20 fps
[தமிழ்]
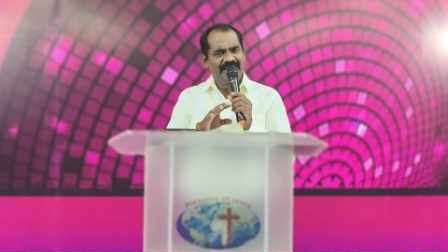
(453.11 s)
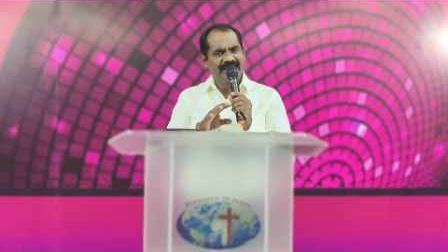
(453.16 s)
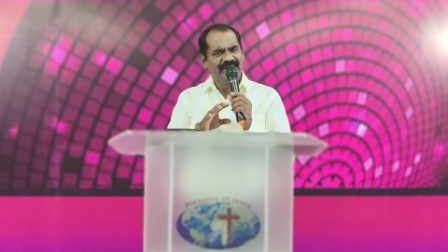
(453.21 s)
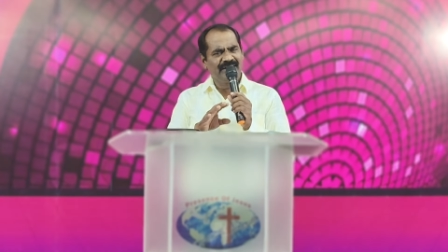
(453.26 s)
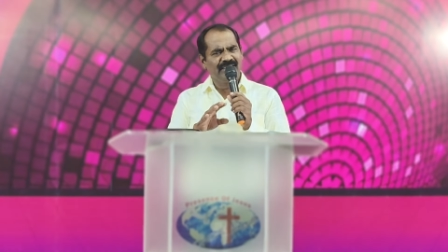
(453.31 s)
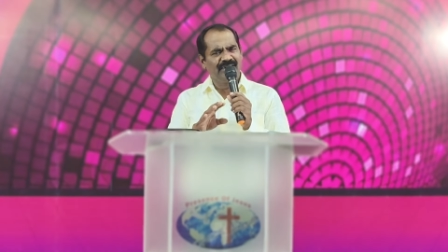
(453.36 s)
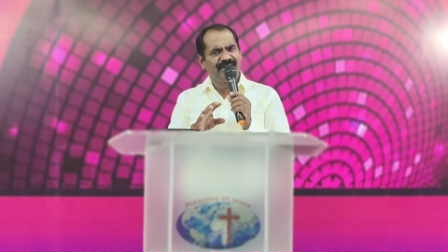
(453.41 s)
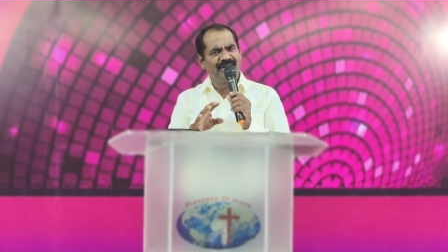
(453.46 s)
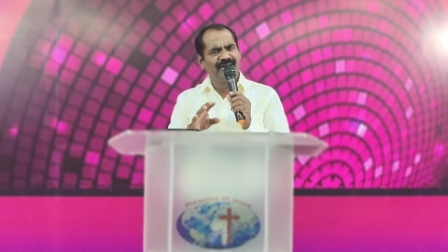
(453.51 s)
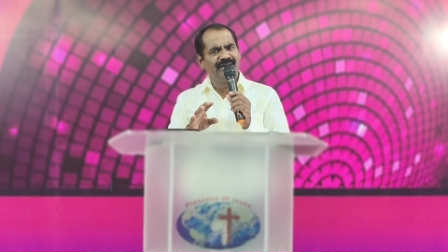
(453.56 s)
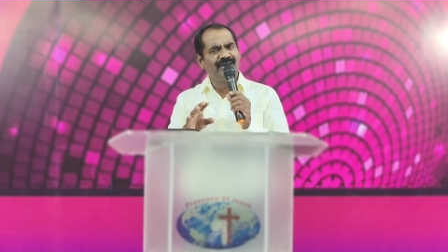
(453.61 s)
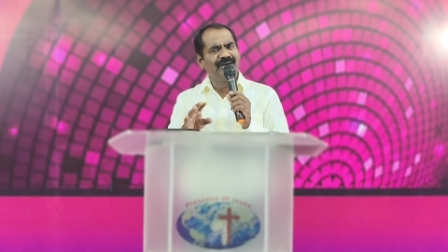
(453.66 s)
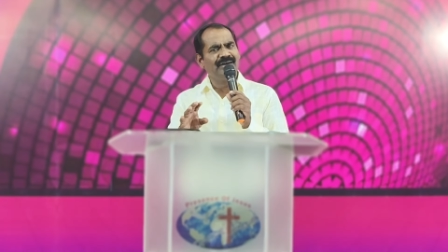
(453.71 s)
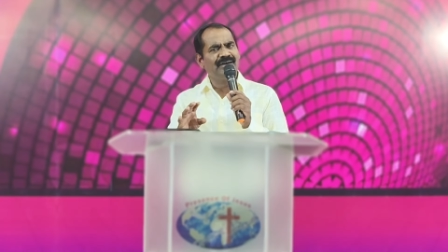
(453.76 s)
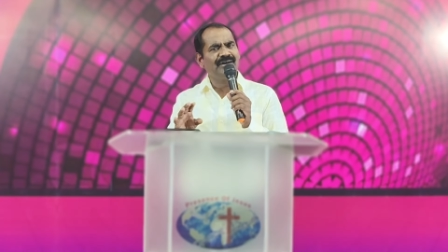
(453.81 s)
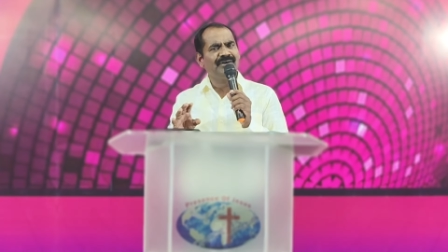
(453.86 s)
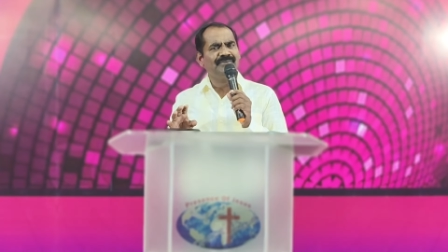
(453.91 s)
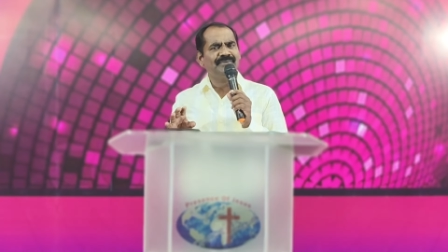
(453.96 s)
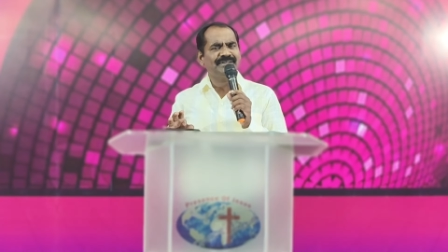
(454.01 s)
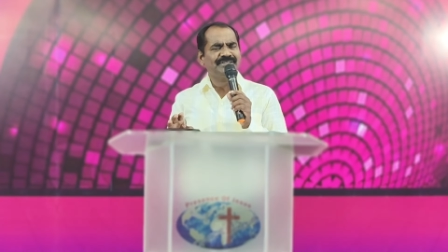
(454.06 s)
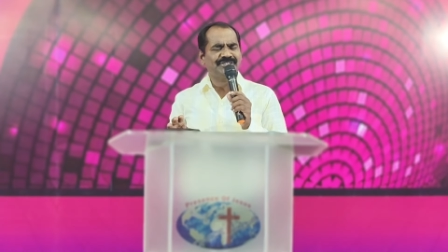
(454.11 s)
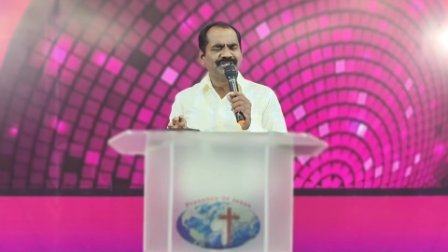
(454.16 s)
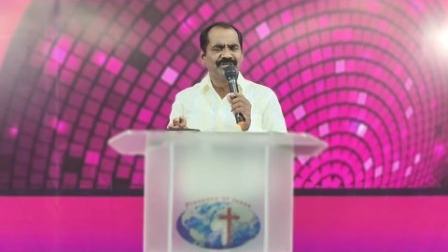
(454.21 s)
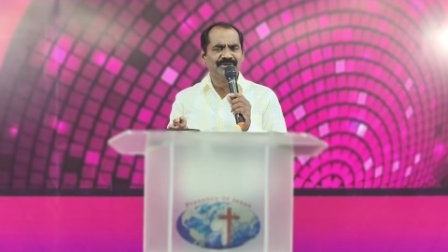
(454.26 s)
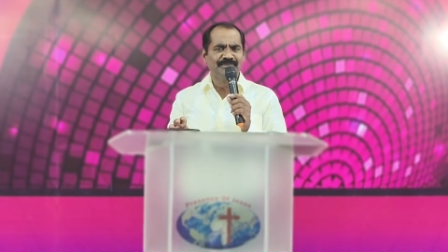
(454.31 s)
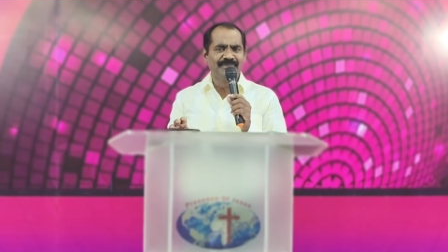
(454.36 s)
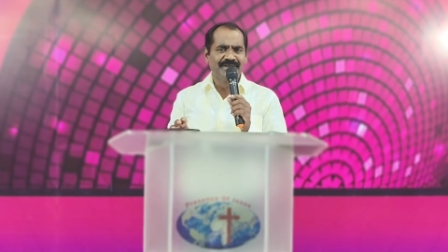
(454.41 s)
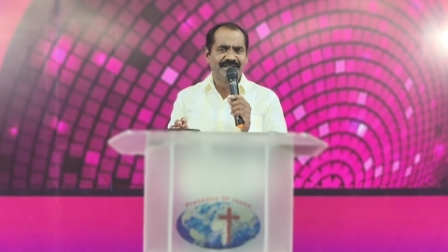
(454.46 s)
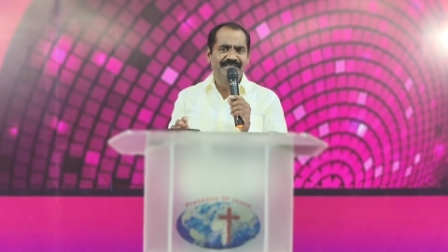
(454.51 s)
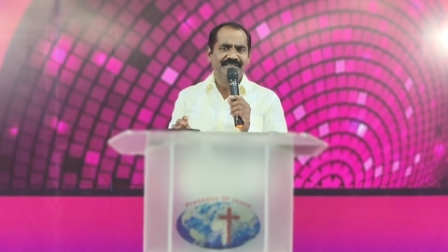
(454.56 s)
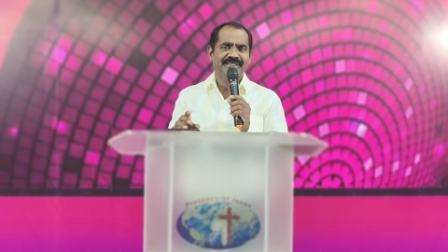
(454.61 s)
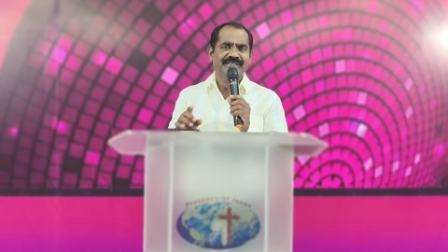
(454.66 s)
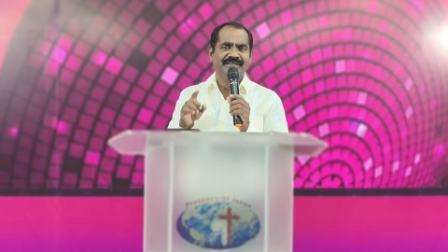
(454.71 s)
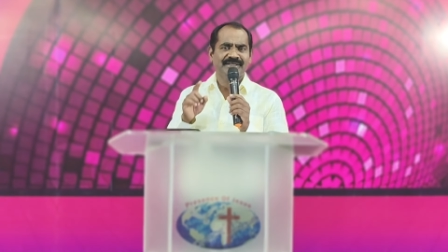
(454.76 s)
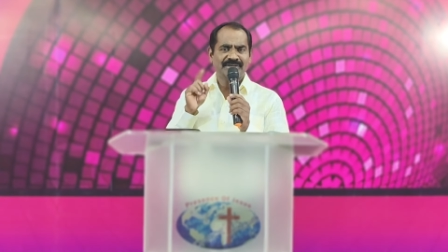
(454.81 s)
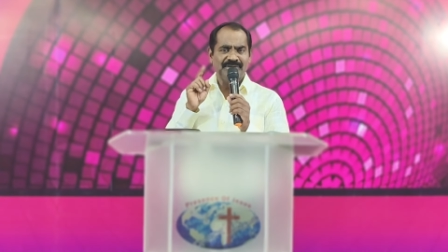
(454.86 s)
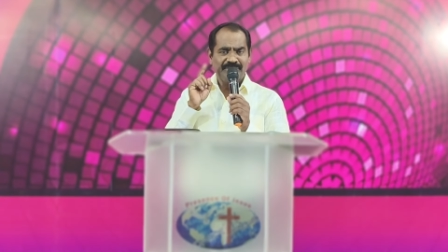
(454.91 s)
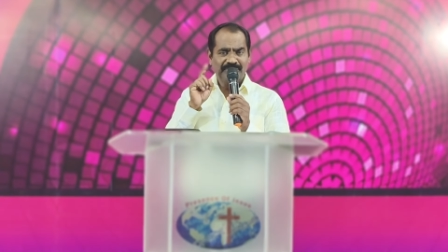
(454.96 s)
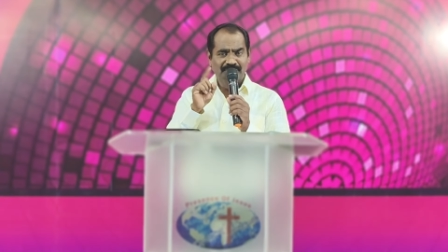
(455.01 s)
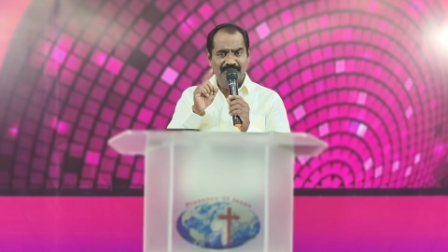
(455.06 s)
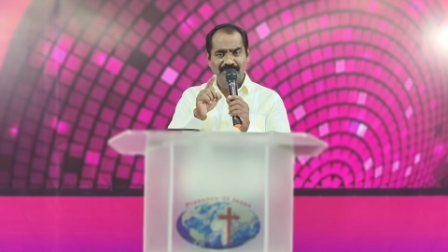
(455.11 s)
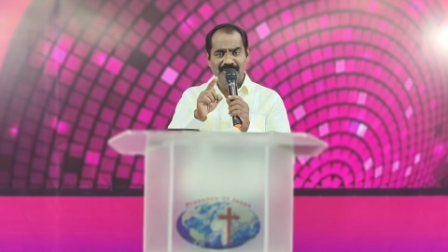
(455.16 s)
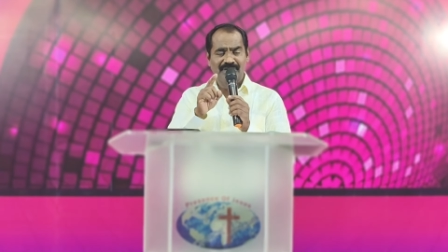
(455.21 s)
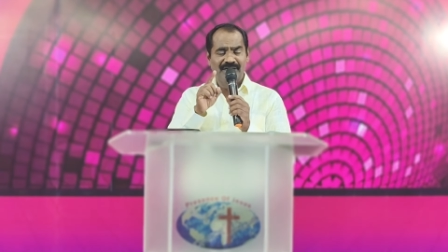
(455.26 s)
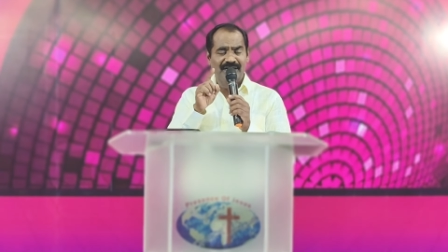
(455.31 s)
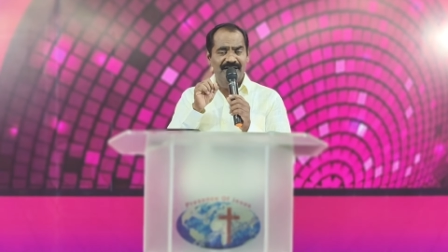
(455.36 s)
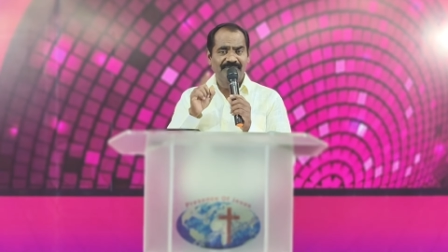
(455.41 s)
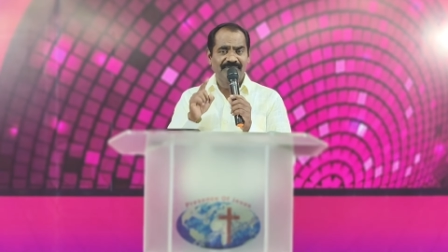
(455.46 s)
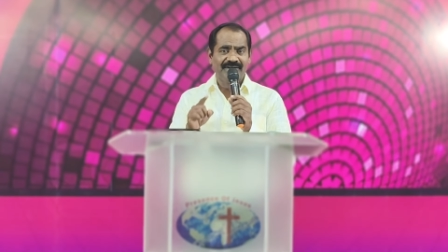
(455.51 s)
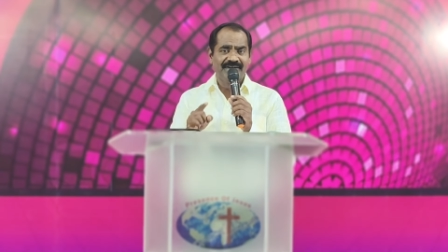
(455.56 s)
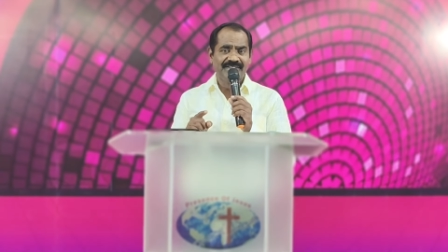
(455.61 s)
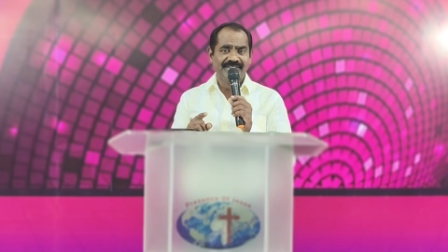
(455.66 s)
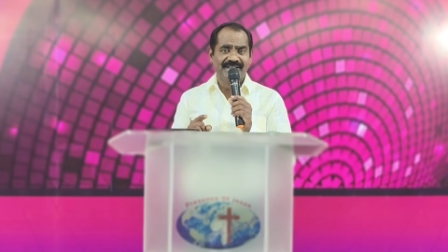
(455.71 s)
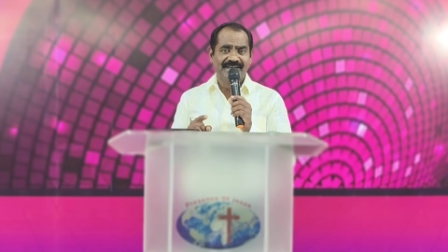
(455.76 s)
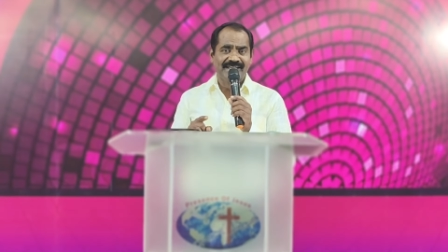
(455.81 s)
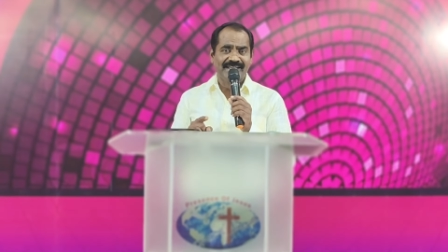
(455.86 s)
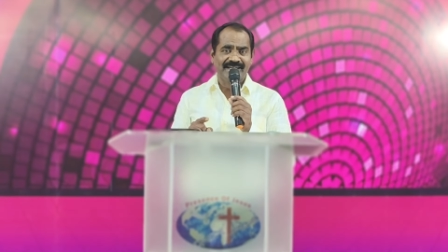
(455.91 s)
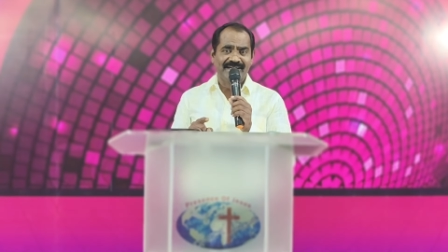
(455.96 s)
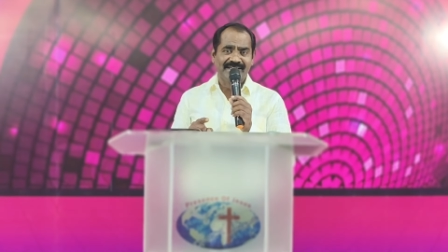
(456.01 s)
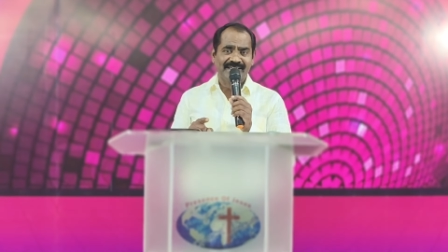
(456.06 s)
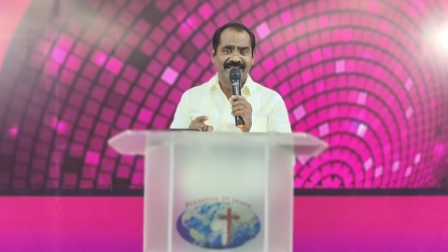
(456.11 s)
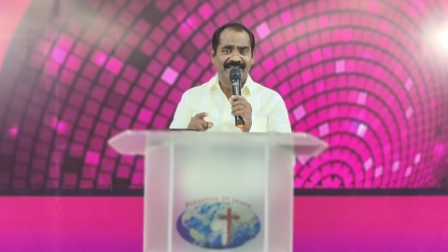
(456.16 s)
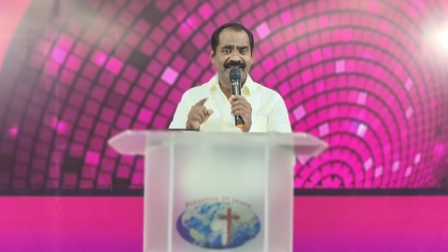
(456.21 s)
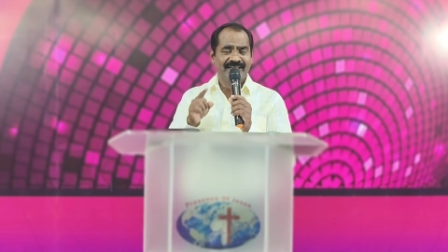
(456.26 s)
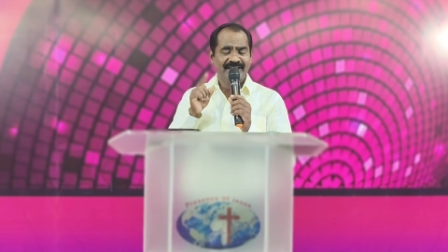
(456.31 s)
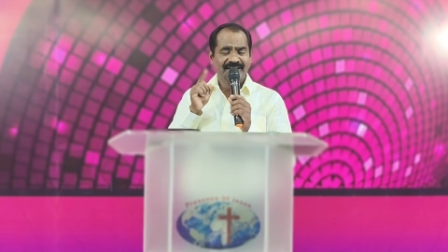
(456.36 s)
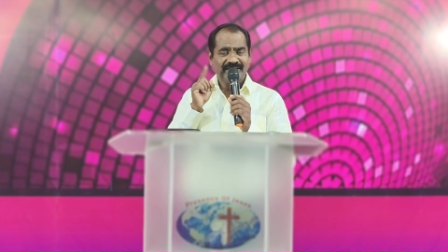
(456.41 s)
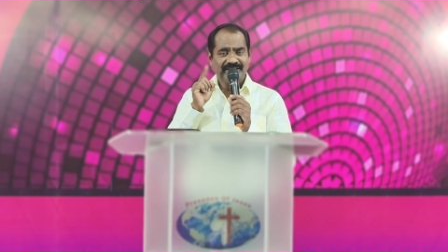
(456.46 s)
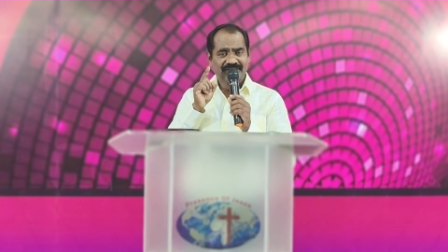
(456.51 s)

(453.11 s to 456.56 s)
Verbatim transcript: எல்லாவற்றிலும் இருந்து உங்களை விடுதலையாக்கி